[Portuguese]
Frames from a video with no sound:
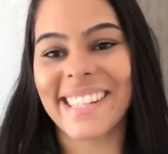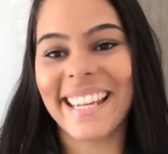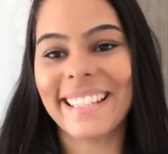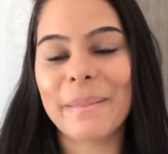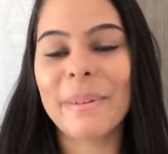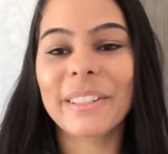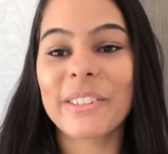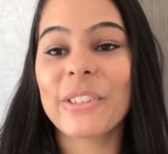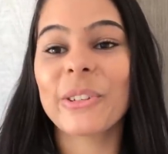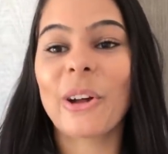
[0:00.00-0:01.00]
Eu sei que tem
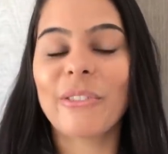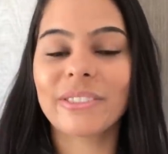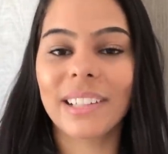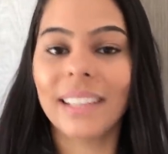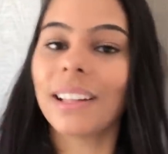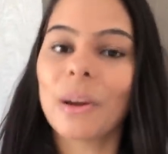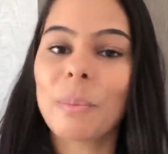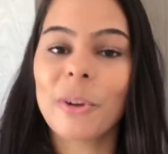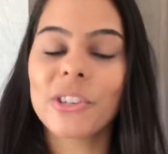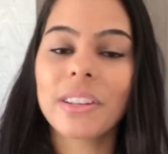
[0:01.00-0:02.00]
muita gente nova no canal
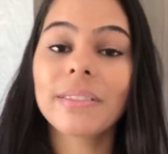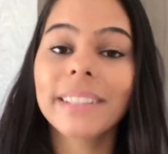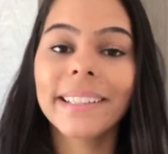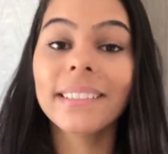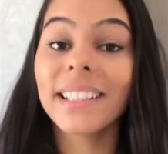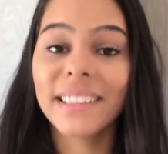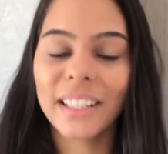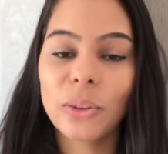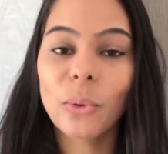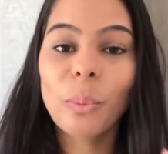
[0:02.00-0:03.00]
e pode não estar tá
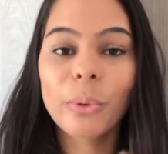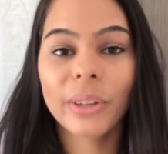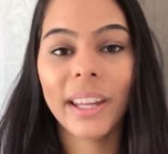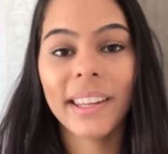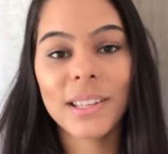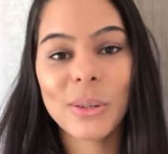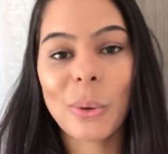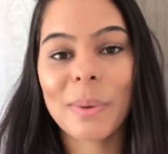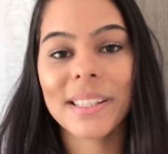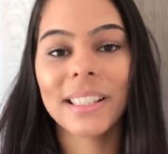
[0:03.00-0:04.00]
entendendo o porquê que as
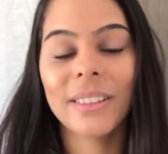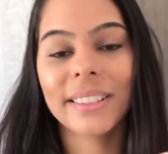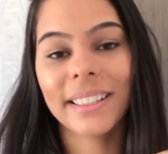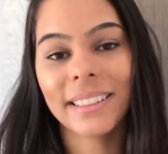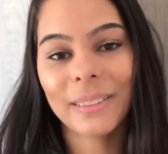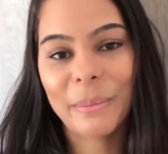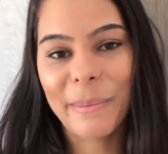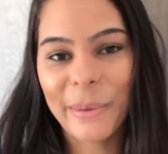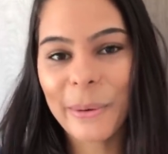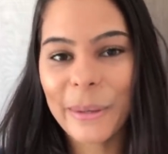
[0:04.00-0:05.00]
roupas da Laurinha tá no
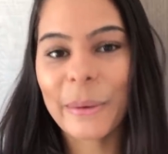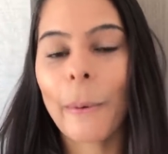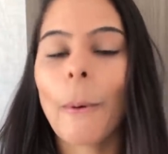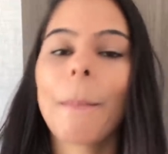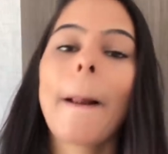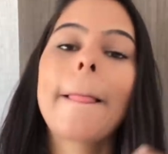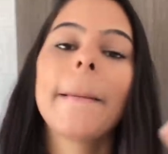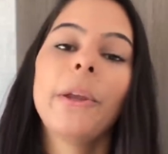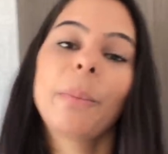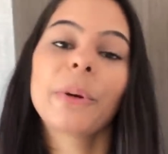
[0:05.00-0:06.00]
meu guarda-roupa
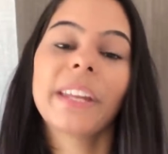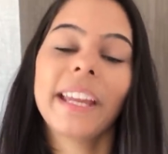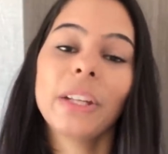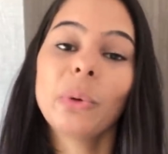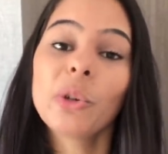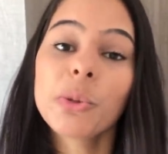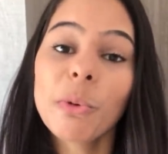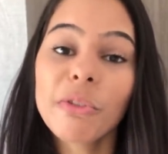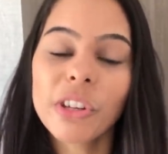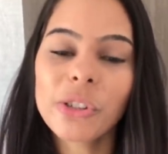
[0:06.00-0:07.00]
e o porquê que no
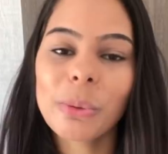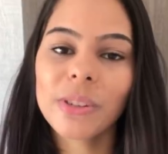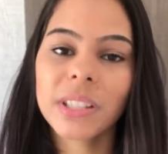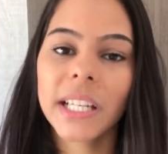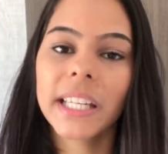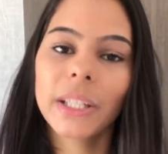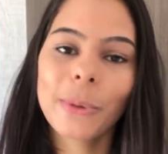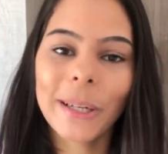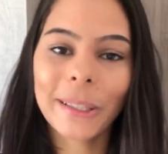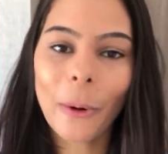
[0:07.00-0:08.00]
último vídeo eu mostrei que
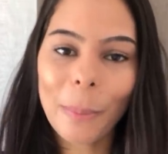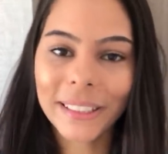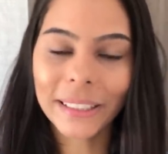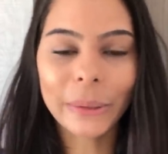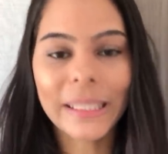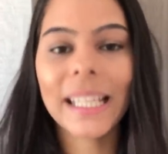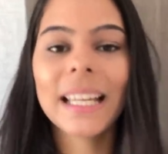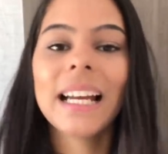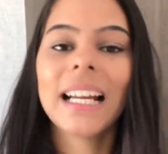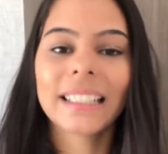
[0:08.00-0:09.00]
o guarda-roupa da
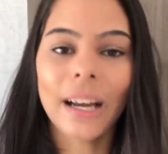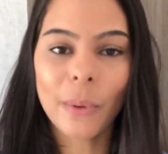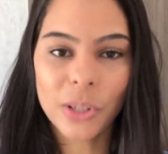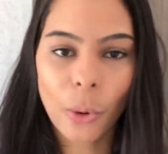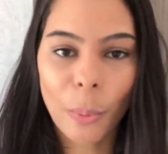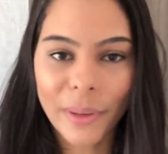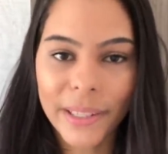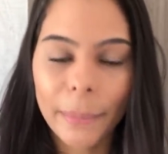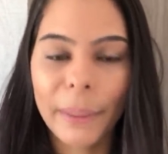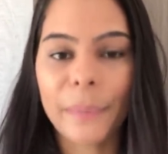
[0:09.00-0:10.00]
Laurinha tá com as roupas
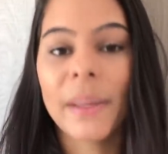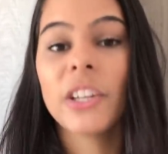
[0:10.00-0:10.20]
da Pri.